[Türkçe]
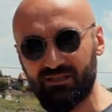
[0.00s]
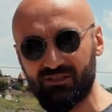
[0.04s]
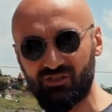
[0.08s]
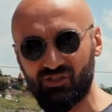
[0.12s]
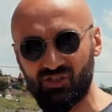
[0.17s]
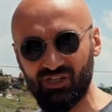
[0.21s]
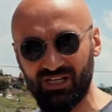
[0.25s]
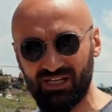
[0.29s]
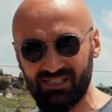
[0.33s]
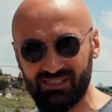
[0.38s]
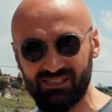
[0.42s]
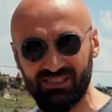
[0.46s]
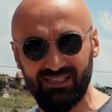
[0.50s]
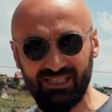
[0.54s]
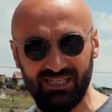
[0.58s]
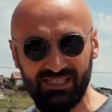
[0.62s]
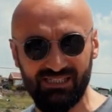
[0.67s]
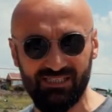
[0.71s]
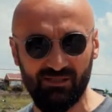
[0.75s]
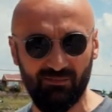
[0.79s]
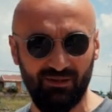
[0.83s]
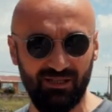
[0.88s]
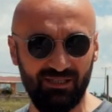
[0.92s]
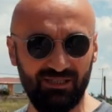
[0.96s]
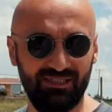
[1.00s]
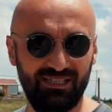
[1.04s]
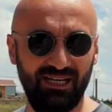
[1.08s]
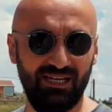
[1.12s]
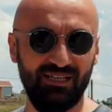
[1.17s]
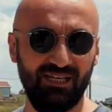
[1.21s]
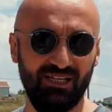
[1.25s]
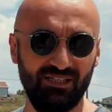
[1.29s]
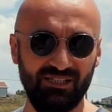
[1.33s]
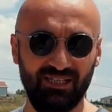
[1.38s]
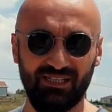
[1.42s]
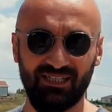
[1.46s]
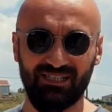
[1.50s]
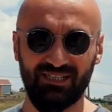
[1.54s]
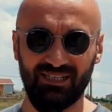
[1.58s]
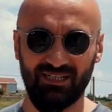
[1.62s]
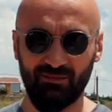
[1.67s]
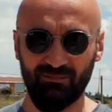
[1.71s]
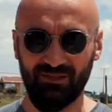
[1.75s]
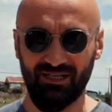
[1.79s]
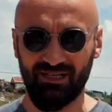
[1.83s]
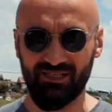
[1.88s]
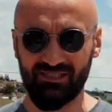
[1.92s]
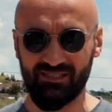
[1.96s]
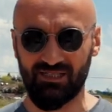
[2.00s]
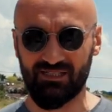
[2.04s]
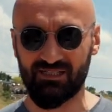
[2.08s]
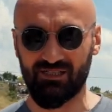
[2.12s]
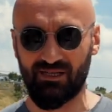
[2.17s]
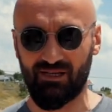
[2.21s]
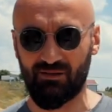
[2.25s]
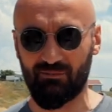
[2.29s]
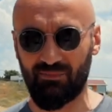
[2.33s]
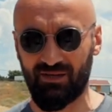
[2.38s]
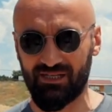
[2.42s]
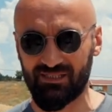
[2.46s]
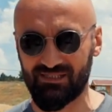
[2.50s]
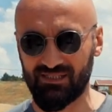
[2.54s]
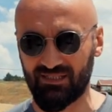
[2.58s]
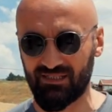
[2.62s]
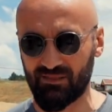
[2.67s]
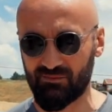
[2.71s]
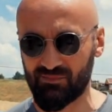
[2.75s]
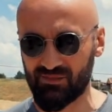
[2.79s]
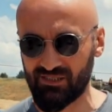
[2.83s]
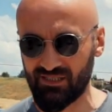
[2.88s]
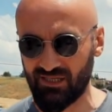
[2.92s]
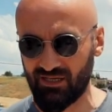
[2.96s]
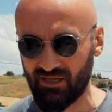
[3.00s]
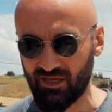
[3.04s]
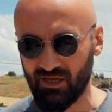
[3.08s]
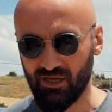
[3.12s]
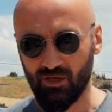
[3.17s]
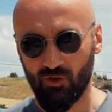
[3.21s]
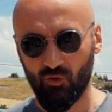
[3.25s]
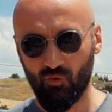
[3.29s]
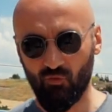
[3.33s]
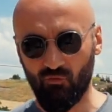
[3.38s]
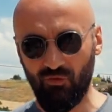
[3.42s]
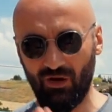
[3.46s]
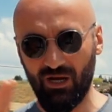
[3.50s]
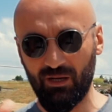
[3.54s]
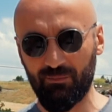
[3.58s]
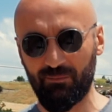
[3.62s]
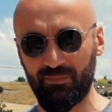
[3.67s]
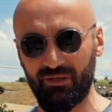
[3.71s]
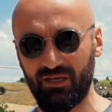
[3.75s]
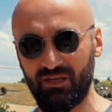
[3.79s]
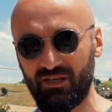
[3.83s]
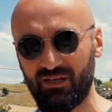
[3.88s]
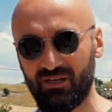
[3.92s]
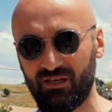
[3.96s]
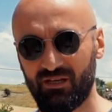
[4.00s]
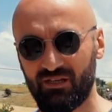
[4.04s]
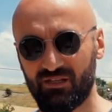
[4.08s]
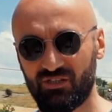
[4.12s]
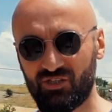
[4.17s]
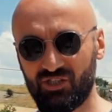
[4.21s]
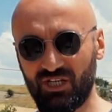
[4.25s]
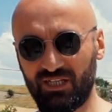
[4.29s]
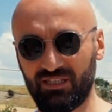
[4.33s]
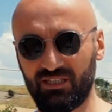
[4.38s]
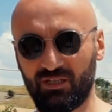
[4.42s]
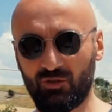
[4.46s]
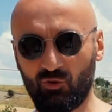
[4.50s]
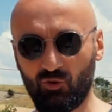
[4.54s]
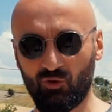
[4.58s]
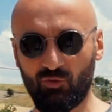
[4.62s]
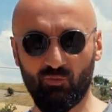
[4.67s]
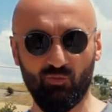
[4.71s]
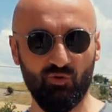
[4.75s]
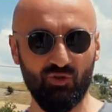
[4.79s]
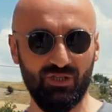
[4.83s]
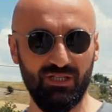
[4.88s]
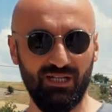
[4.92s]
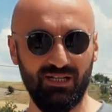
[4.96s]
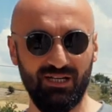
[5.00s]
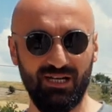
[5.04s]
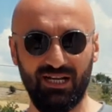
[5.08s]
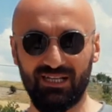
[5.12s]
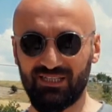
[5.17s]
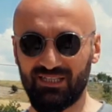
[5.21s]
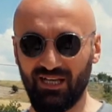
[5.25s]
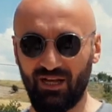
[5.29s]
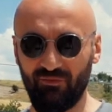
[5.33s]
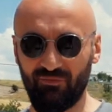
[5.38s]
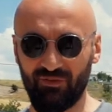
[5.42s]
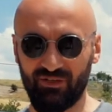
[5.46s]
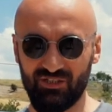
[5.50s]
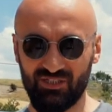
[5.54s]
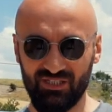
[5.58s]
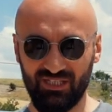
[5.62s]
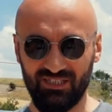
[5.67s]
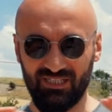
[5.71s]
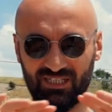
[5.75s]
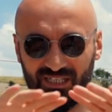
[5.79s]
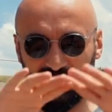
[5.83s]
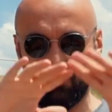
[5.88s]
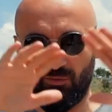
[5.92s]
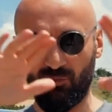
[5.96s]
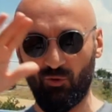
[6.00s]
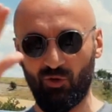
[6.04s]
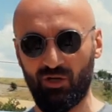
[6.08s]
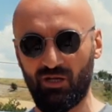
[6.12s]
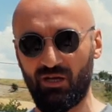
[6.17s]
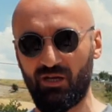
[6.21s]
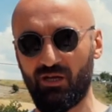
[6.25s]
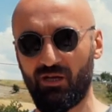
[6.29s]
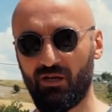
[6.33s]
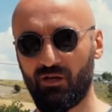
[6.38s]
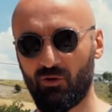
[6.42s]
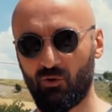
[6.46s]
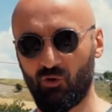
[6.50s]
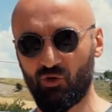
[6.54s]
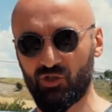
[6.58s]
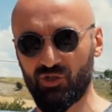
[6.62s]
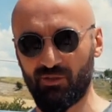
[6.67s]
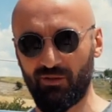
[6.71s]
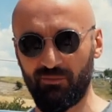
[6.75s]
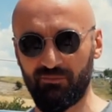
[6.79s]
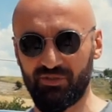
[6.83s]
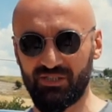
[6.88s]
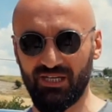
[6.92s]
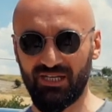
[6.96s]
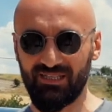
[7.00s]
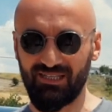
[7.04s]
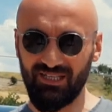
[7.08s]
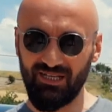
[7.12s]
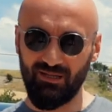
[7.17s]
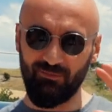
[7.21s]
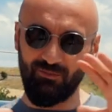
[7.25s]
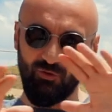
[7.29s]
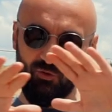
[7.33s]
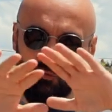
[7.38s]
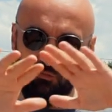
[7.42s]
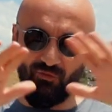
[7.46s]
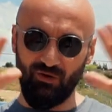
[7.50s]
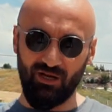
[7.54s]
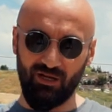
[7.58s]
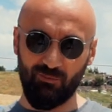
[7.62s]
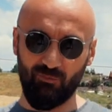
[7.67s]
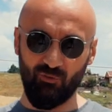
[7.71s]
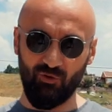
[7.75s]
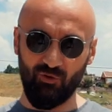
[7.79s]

cihazı teslim alırken yaşadıklarımdan kısaca bahsedeyim size. Ufak bir çadır kurmuşlar. Kaddafi'nin çadırı gibi böyle kocaman bir şey değil ama ufak